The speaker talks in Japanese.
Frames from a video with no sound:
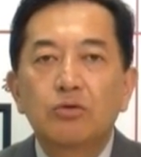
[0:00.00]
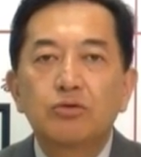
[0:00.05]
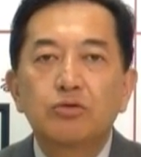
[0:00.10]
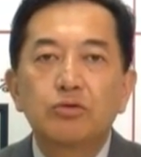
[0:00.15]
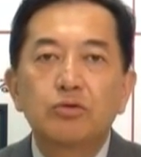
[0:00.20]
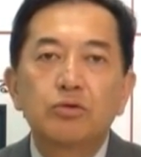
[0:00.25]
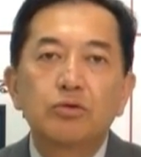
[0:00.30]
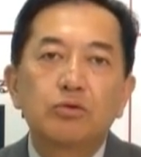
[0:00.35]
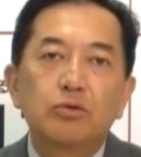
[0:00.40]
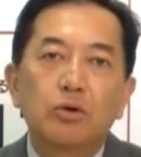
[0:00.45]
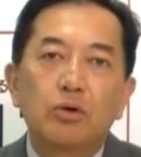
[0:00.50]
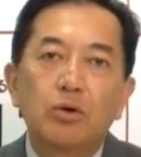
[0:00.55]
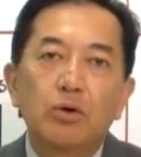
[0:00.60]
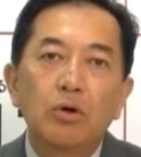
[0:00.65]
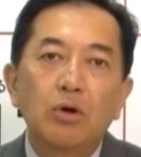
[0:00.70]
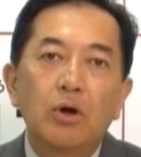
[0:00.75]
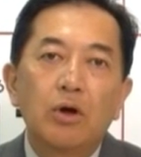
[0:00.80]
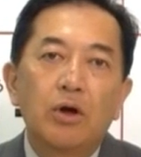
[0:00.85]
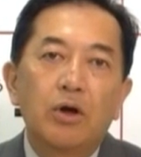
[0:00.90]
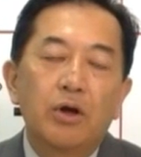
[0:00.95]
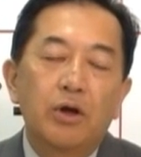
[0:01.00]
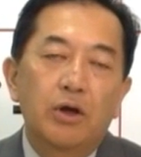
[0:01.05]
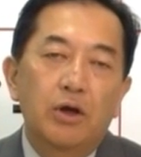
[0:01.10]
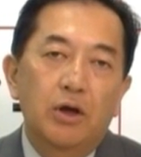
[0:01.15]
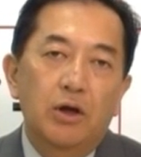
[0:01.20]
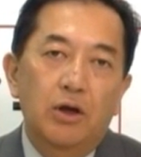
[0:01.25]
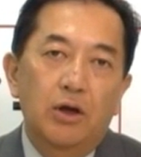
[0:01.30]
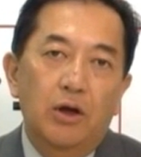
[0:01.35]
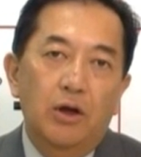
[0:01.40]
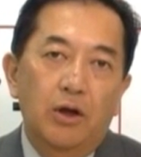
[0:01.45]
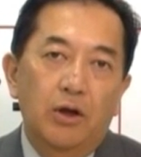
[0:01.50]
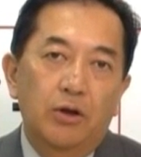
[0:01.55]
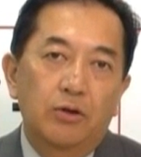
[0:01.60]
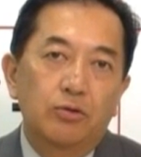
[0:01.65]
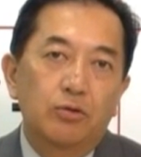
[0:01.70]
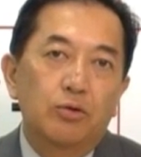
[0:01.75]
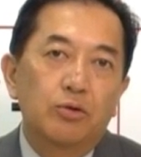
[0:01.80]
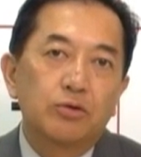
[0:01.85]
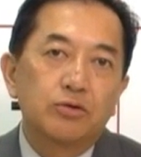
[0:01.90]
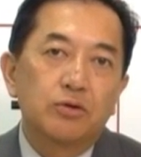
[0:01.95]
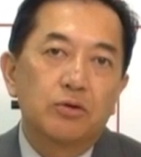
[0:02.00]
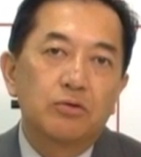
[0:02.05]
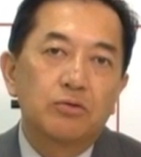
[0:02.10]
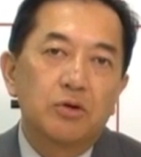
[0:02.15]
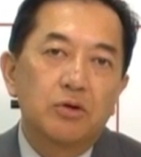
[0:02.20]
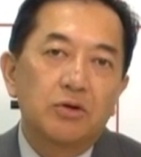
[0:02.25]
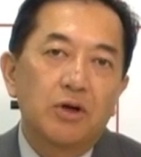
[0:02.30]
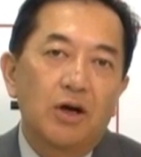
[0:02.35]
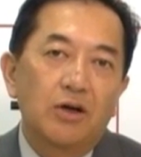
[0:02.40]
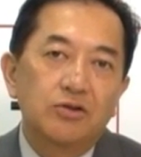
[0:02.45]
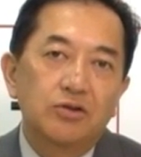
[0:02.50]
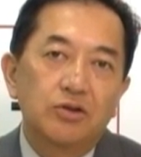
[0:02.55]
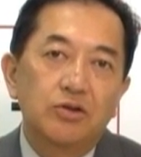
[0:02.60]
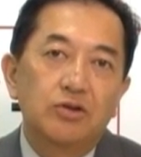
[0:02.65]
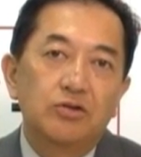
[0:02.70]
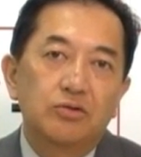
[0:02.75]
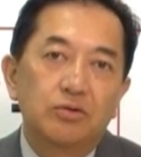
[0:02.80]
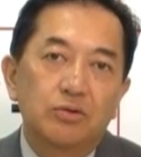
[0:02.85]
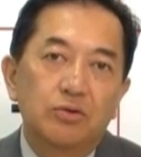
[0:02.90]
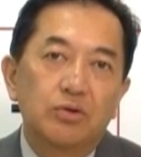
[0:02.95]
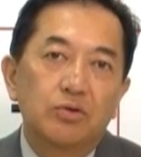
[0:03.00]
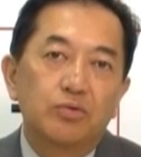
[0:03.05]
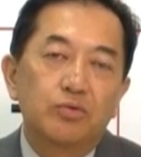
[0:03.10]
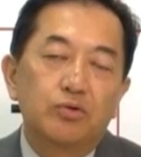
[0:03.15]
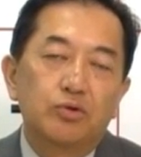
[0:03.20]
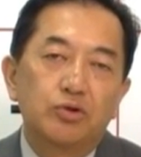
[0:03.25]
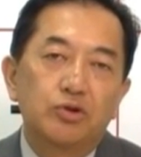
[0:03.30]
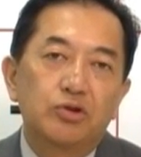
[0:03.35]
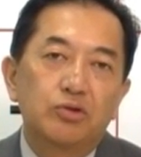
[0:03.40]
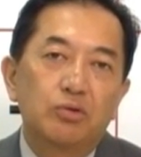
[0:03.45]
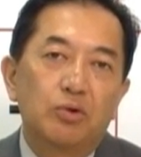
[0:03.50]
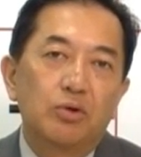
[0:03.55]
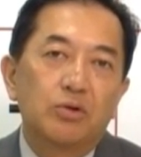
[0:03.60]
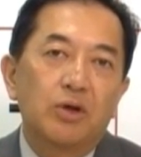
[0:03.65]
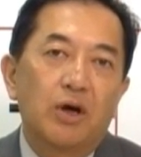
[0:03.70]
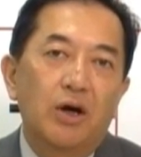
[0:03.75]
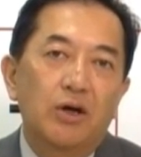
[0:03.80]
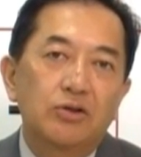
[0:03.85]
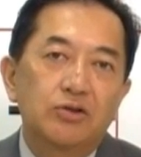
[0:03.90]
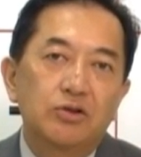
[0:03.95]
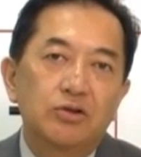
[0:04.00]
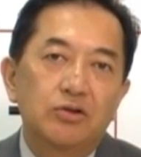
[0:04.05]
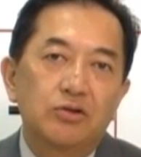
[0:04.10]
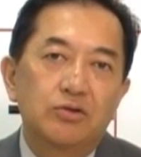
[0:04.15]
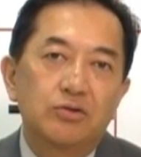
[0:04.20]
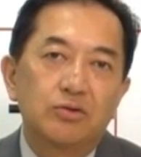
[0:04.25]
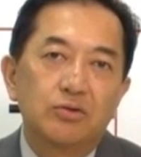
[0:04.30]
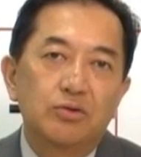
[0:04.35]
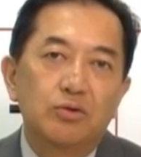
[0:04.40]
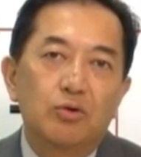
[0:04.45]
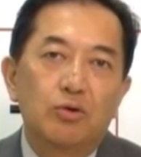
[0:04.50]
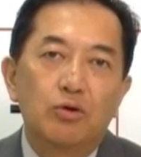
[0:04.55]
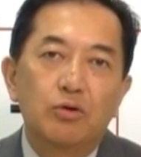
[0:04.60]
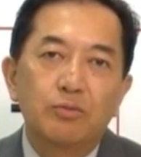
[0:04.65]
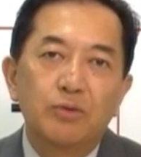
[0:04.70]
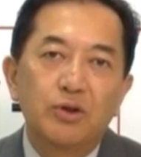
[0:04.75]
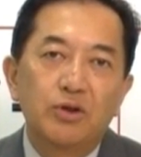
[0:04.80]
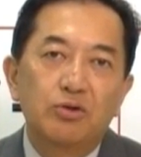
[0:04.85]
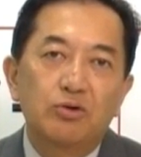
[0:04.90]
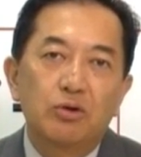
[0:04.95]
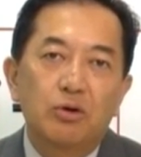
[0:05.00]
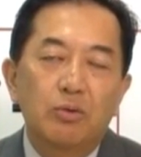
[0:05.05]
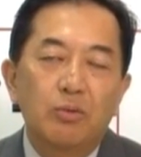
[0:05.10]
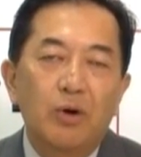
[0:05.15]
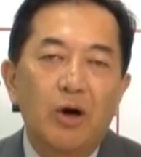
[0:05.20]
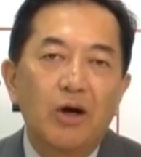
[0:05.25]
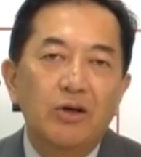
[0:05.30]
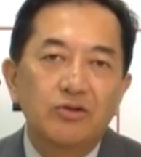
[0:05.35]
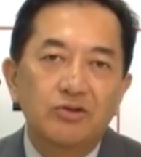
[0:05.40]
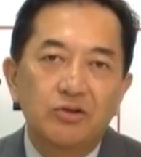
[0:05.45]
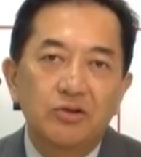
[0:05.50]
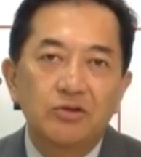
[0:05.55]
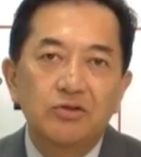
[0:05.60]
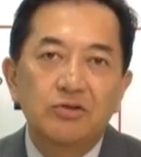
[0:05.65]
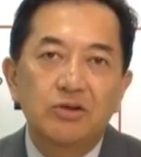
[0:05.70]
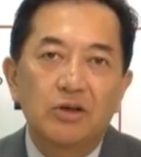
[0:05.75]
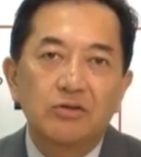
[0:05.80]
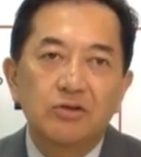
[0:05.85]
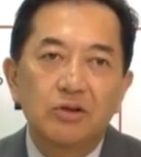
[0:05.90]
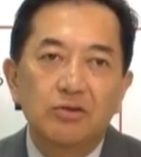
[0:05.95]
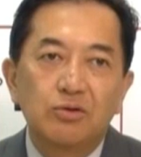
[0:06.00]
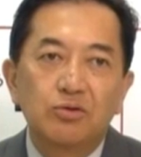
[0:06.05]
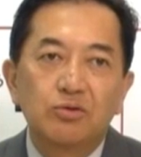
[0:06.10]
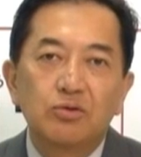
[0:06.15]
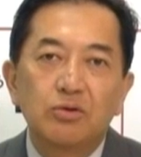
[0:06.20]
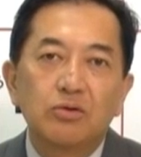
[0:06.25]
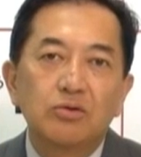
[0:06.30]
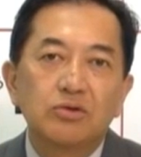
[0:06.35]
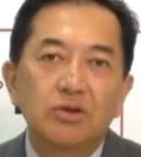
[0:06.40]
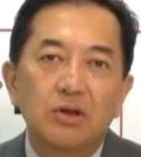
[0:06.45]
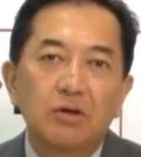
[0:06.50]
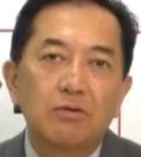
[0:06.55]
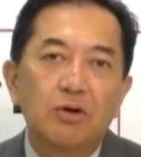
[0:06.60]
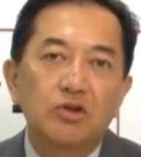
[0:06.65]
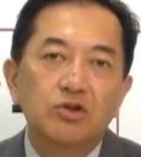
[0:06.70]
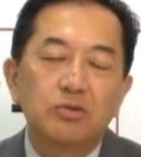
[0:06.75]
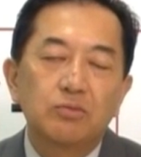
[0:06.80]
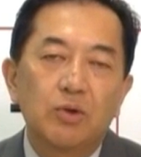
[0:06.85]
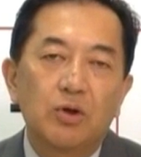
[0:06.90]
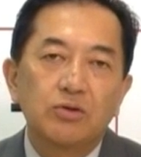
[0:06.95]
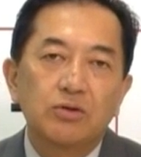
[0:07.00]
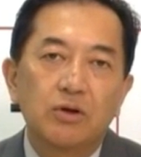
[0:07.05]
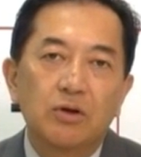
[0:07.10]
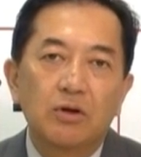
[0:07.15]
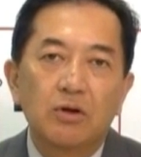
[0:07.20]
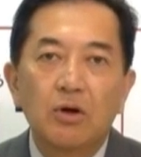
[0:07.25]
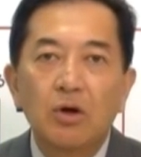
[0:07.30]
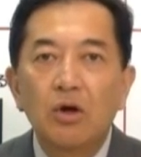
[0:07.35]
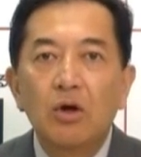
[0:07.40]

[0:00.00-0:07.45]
すると、えー、農村を大事にする福祉を大事にする公明党も安心させる増税はしません。